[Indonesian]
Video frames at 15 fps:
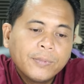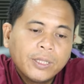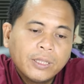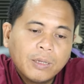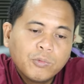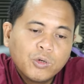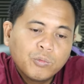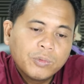
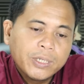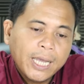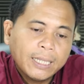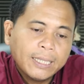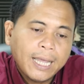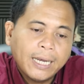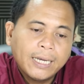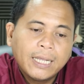kita belum melihat
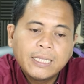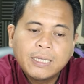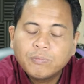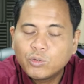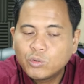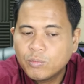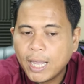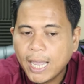adanya
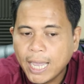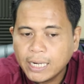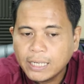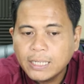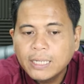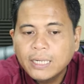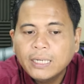perubahan